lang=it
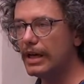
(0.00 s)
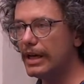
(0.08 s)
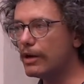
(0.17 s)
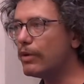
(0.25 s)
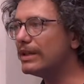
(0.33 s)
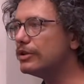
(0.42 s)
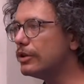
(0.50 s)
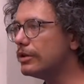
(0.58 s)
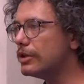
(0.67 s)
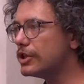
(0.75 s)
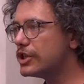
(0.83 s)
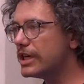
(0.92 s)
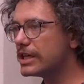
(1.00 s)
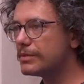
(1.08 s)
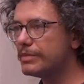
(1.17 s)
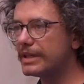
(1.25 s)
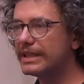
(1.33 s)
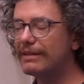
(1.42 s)
E quando
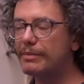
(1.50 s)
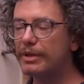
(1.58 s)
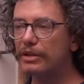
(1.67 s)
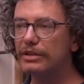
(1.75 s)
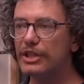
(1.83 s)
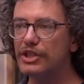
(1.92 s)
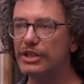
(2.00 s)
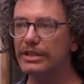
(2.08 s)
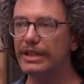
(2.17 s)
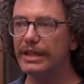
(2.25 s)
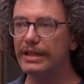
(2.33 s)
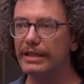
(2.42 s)
Shakespeare deve però decidere